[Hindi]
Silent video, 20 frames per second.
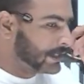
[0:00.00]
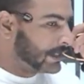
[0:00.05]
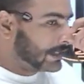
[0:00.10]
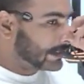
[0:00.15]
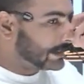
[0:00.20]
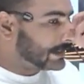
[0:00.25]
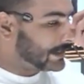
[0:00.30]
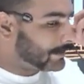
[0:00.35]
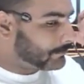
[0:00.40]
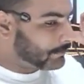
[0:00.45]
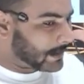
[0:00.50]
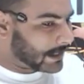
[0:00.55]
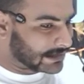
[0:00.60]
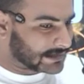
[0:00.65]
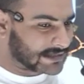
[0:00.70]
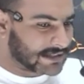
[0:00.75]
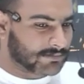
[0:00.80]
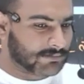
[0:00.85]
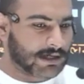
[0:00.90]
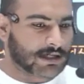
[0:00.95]
कि अब
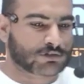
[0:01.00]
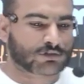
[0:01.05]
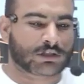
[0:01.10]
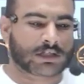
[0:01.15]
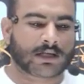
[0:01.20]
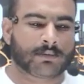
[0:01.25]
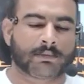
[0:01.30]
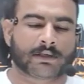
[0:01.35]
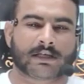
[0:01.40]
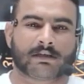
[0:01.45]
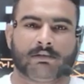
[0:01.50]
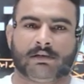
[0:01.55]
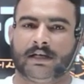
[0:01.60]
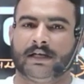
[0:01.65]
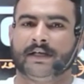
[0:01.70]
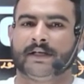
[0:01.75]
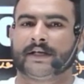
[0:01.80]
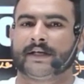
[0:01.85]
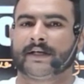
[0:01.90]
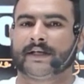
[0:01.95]
भारतीय वायुसेना में केवल
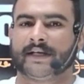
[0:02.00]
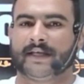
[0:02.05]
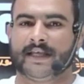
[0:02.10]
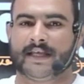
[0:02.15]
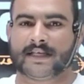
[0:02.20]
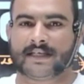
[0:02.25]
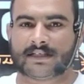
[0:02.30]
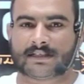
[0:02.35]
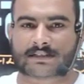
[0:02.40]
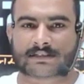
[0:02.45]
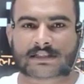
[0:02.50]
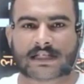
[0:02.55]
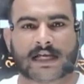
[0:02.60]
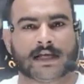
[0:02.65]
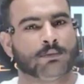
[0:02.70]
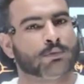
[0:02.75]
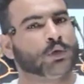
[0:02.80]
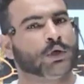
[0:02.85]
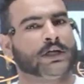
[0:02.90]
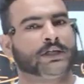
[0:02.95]
एंट्री का एक ही रास्ता
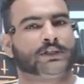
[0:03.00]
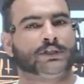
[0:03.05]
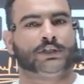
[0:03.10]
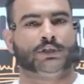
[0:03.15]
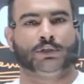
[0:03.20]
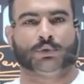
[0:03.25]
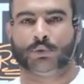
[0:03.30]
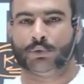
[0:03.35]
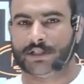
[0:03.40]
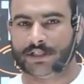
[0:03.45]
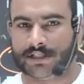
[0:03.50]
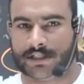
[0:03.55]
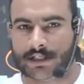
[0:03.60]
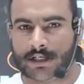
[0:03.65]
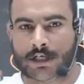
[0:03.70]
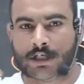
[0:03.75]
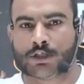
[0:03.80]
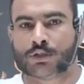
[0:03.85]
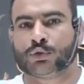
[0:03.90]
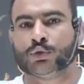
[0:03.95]
है वो है टीओडी
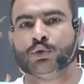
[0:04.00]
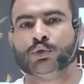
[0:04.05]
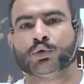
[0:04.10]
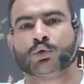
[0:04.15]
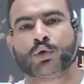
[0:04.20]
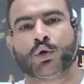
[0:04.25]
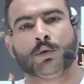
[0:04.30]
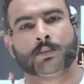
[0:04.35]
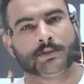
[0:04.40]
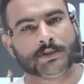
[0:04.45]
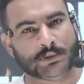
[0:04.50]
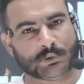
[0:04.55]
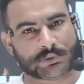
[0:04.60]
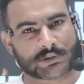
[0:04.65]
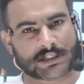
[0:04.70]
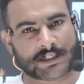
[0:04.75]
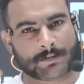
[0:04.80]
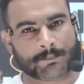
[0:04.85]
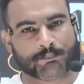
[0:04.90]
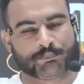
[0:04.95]
ट्यूर ऑफ
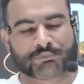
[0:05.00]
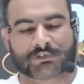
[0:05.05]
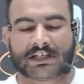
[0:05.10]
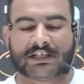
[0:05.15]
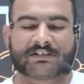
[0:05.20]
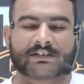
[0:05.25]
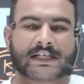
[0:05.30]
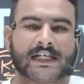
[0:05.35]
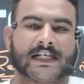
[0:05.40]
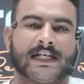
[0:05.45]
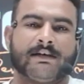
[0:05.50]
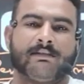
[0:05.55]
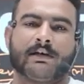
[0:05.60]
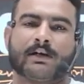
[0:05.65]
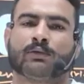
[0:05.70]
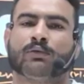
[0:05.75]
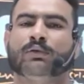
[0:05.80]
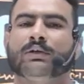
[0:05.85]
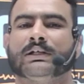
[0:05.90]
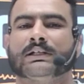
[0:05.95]
ड्यूटी इसके अलावा
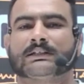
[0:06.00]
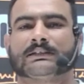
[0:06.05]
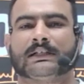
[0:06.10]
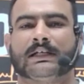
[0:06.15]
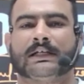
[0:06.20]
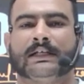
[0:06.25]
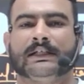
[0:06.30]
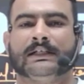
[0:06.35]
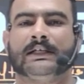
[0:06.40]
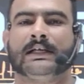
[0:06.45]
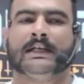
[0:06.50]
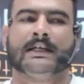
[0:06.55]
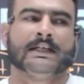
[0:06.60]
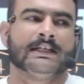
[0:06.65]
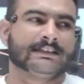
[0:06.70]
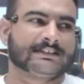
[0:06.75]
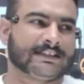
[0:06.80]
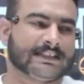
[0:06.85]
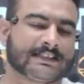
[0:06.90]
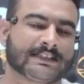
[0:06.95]
कोई रास्ता नहीं है
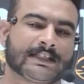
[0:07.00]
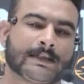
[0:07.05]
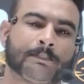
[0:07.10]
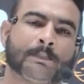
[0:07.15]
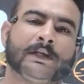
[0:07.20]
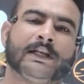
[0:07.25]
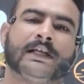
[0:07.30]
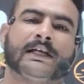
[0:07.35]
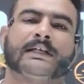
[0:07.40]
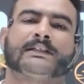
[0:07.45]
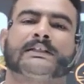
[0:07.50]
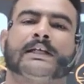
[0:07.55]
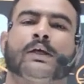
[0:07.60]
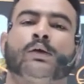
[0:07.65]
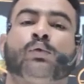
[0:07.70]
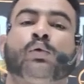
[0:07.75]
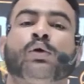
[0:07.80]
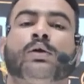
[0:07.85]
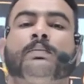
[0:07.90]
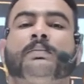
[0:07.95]
इससे पहले का चाहे
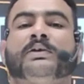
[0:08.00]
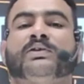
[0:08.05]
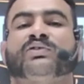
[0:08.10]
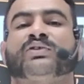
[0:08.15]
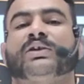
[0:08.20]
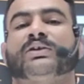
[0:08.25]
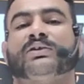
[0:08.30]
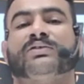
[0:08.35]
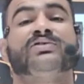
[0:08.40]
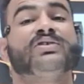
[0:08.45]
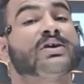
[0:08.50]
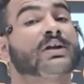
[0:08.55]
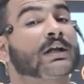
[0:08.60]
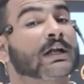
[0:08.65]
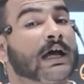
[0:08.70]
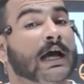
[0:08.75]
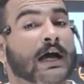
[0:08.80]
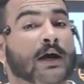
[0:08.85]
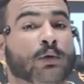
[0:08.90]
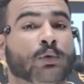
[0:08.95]
कोई भी स्टेटस
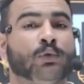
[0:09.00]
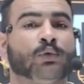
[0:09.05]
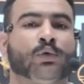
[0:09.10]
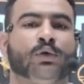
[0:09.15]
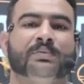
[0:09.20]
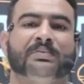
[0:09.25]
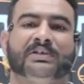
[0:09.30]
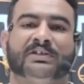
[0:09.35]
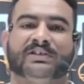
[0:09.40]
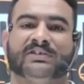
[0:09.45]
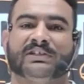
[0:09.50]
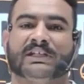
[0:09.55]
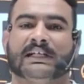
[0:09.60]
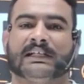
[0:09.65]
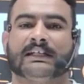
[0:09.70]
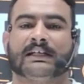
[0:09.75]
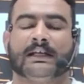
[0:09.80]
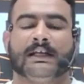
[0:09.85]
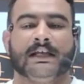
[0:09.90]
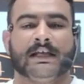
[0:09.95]
रहा हो कोई भी
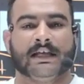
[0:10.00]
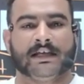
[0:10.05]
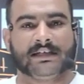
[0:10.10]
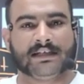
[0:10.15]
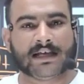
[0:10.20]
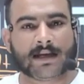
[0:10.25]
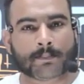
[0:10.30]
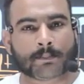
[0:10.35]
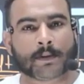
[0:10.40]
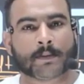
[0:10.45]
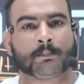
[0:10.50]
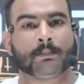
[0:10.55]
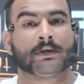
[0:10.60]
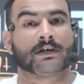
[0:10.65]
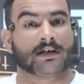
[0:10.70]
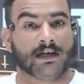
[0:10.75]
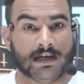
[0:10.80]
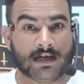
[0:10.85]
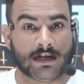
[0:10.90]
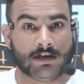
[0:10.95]
रिजल्ट या पेपर
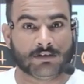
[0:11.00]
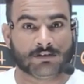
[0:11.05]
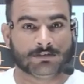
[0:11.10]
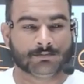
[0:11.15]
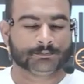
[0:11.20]
रहा हो